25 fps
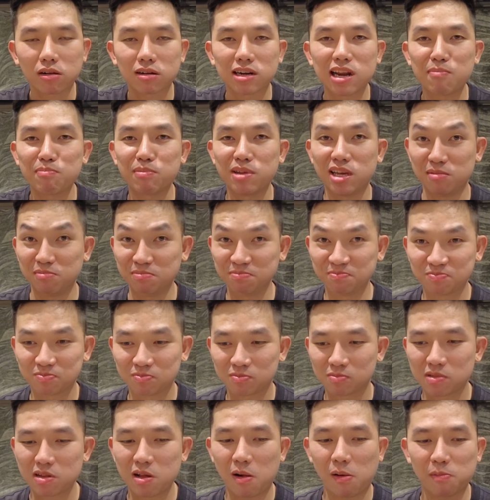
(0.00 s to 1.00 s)
5 điểm.
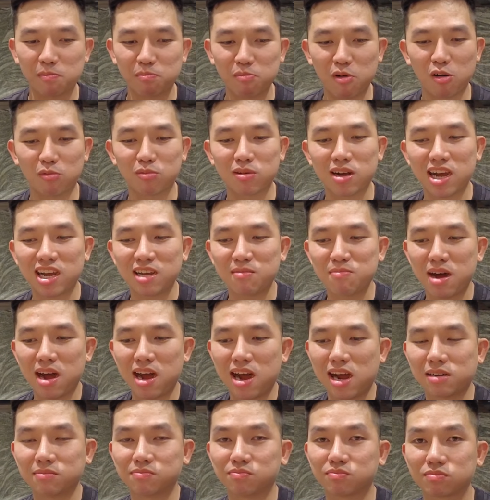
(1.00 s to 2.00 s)
1, 2,
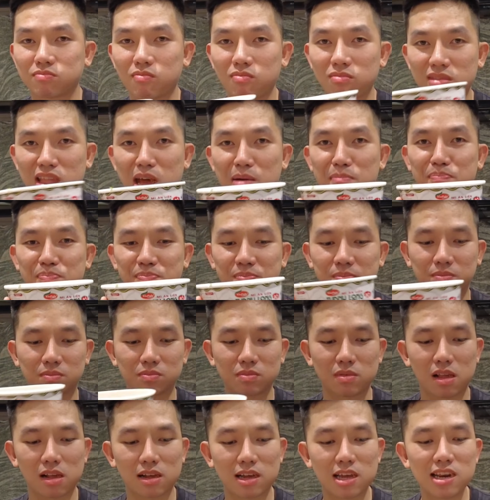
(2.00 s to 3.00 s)
3, 5.
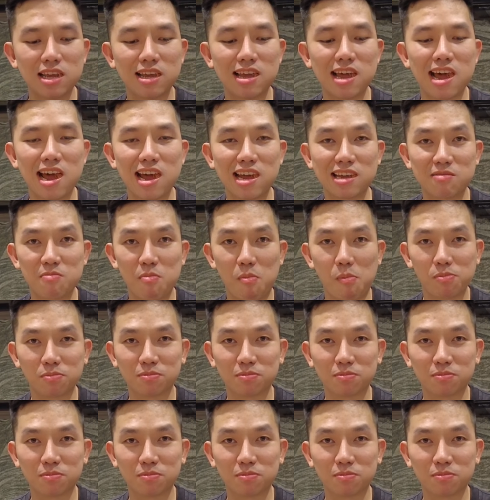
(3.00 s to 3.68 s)
Cái này 2.